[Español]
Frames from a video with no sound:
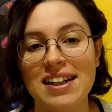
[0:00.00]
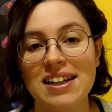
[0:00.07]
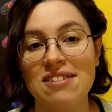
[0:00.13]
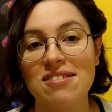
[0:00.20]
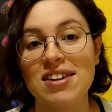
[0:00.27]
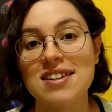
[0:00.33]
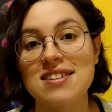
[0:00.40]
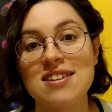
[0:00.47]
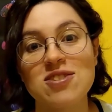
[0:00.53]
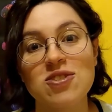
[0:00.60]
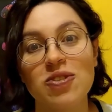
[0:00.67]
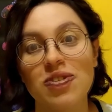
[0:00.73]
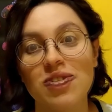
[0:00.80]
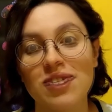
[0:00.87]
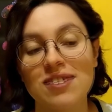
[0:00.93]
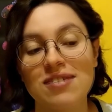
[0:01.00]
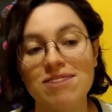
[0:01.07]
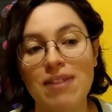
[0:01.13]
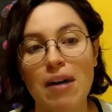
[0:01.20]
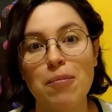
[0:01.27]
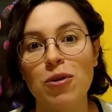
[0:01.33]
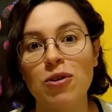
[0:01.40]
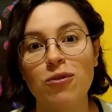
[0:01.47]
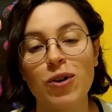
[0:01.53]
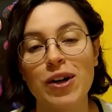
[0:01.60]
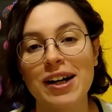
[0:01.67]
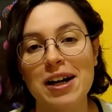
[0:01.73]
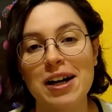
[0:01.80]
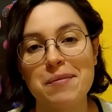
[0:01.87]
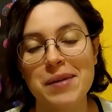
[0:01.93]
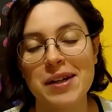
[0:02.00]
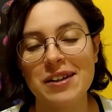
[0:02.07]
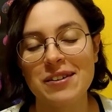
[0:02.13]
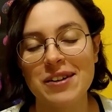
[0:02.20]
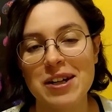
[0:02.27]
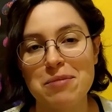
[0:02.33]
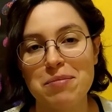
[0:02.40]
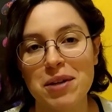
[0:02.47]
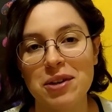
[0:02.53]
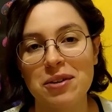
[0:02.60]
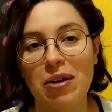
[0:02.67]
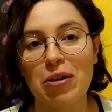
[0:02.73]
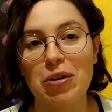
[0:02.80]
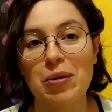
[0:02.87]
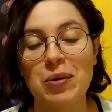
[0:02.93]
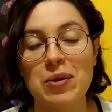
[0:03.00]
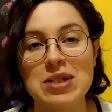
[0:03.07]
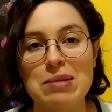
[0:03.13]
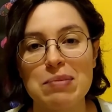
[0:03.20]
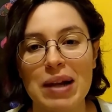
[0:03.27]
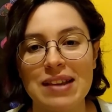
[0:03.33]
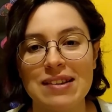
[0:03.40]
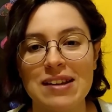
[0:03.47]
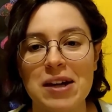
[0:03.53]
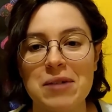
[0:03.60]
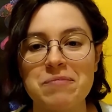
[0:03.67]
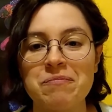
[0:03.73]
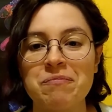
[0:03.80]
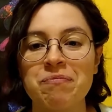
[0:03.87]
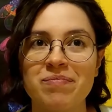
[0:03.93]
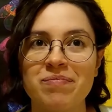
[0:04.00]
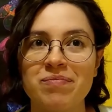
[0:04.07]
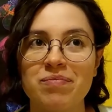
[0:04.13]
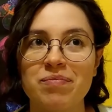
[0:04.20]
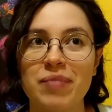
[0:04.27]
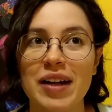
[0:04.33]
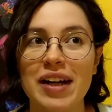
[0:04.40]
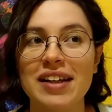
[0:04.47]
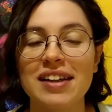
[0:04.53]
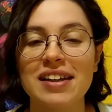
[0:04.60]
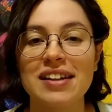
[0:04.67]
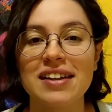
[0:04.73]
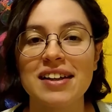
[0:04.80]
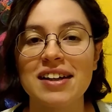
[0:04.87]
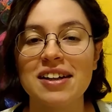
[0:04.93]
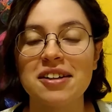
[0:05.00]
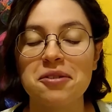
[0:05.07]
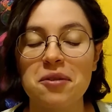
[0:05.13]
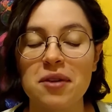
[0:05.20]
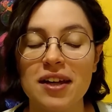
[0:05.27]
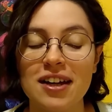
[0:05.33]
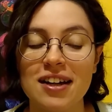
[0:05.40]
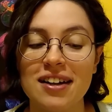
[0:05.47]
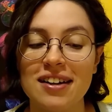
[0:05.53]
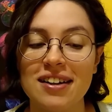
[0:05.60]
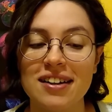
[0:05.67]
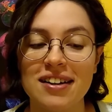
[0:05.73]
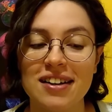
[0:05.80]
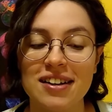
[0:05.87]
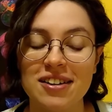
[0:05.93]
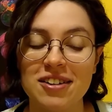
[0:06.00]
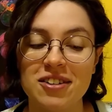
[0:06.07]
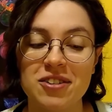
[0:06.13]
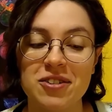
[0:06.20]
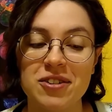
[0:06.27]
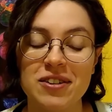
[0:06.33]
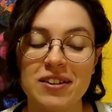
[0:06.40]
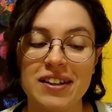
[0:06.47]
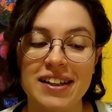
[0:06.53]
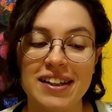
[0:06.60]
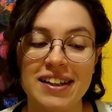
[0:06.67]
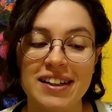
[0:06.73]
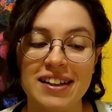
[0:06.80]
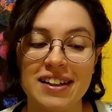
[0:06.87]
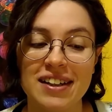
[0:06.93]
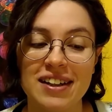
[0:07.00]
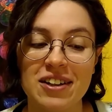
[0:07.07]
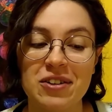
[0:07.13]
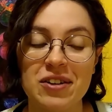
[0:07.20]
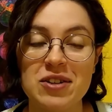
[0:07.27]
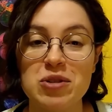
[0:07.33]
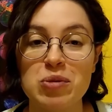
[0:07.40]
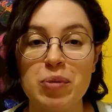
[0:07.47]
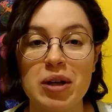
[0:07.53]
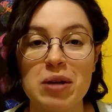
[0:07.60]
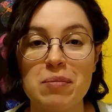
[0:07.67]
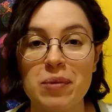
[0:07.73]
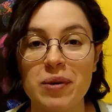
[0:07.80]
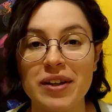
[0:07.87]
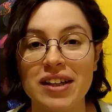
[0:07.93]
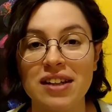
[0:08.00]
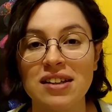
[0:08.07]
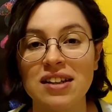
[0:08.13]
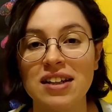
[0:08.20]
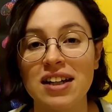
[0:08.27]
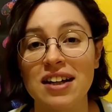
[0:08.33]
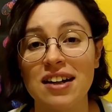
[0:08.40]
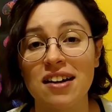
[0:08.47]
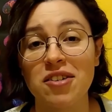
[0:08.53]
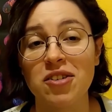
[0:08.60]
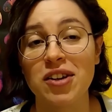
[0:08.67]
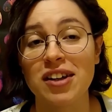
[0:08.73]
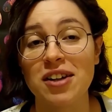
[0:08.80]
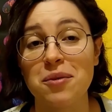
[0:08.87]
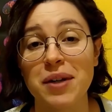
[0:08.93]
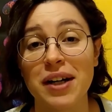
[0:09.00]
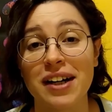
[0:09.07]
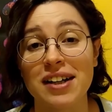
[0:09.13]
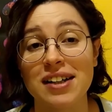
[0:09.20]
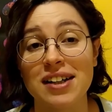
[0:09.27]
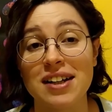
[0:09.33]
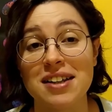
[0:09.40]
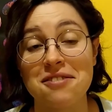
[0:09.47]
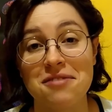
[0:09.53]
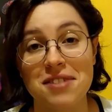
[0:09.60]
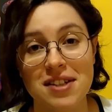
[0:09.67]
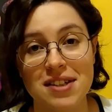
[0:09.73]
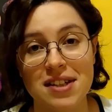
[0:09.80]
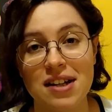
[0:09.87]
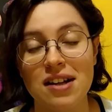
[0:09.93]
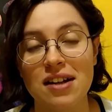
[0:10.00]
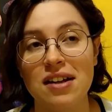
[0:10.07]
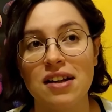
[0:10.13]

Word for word: y ver si eso va por buen camino respecto a lo que uno se plantea. Para quien quiera estudiar esto, creo que es súper importante tener claro que es una carrera difícil,